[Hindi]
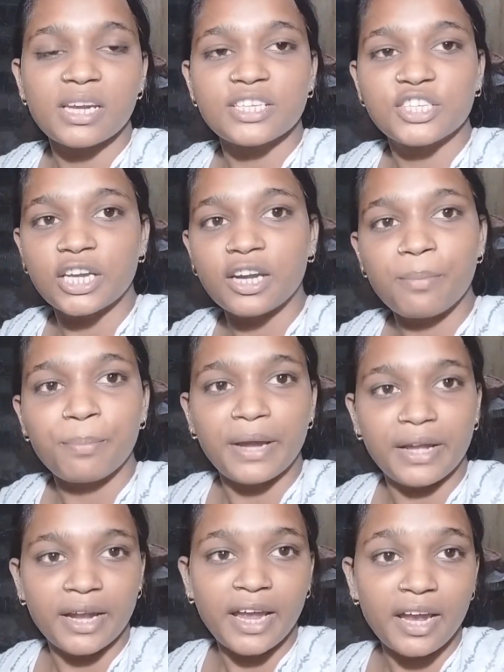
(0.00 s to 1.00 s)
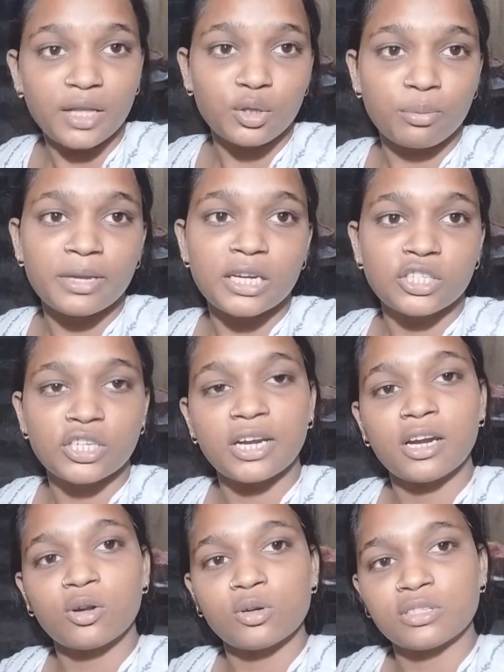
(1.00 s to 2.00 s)
आप मेरे चैनल पे नए हैं तो मेरे
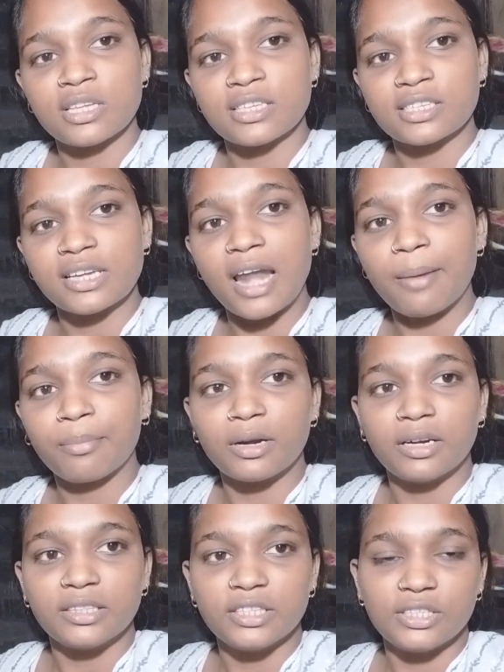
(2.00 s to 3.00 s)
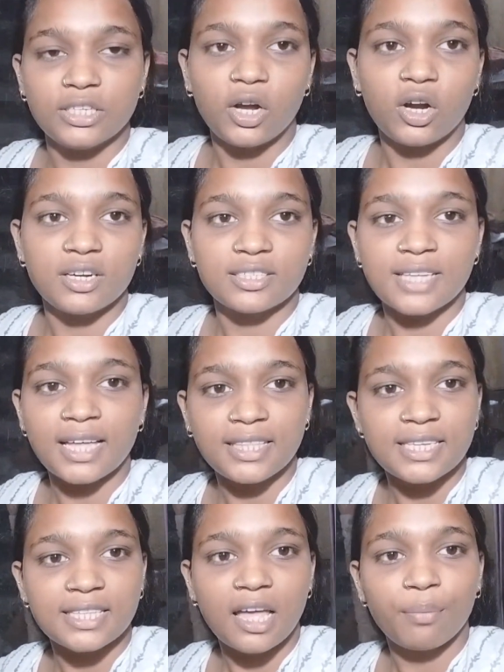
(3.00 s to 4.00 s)
चैनल को सब्सक्राइब कर दीजिए और
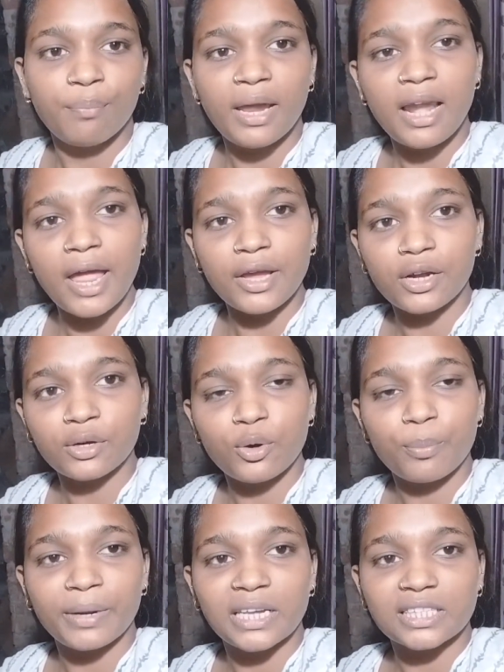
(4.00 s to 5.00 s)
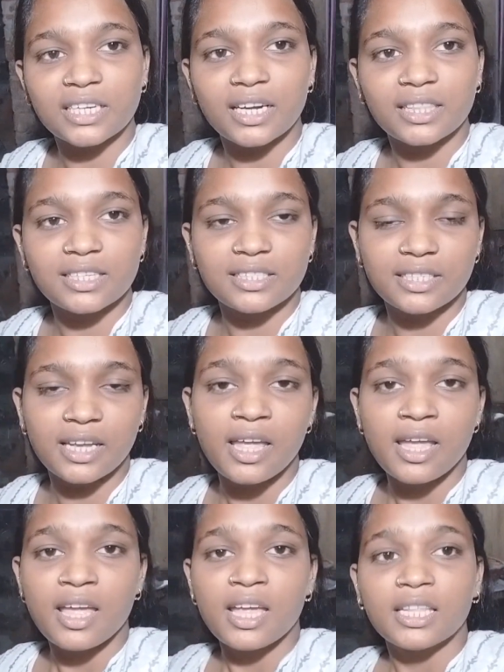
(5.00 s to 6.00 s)
साथ ही साथ बेल आइकन को प्रेस कर
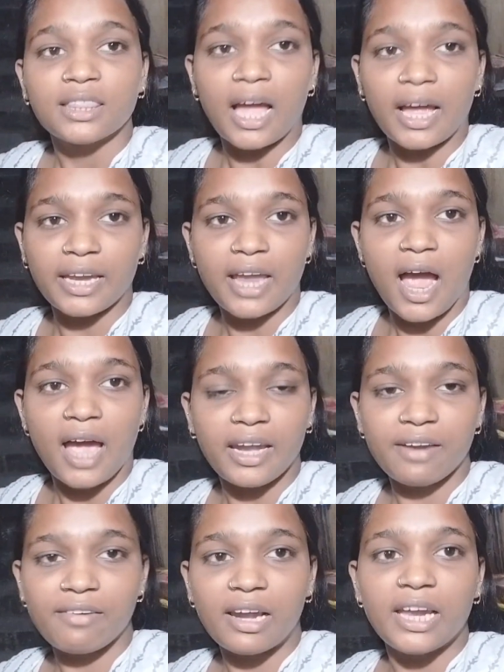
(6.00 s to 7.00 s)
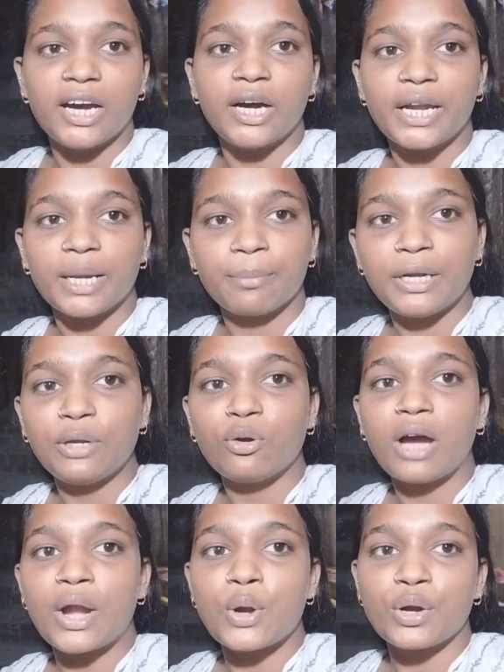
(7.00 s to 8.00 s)
दीजिए ताकि आने वाले हर एक
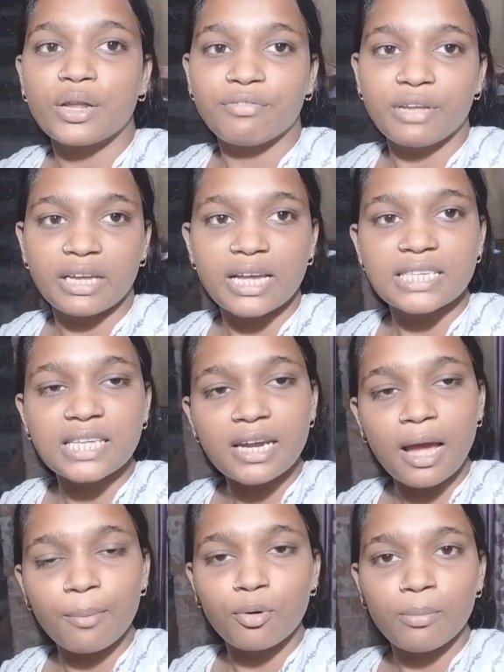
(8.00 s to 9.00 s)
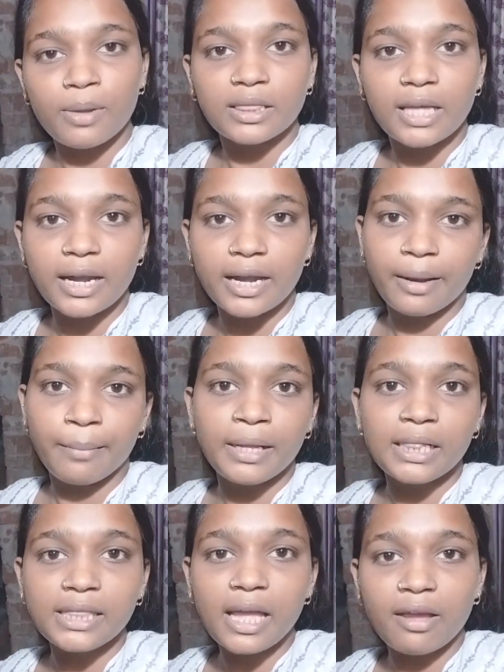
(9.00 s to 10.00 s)
वीडियो का नोटिफिकेशन आपको मिलता रहे
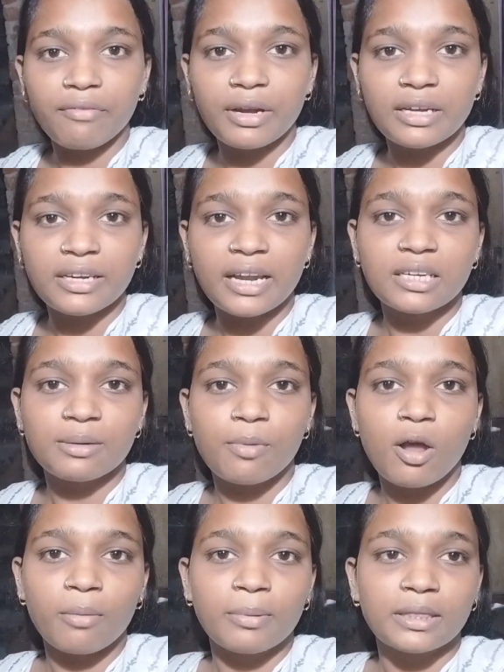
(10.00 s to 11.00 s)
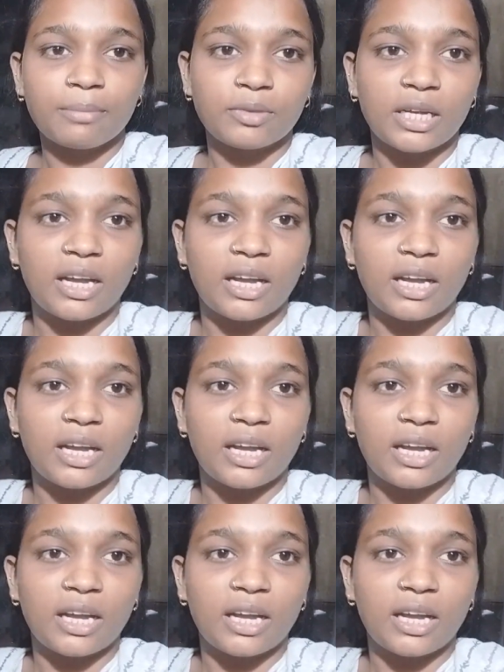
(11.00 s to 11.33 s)
मिलते हैं फ्रेंड्स नेक्स्ट ब्लॉग में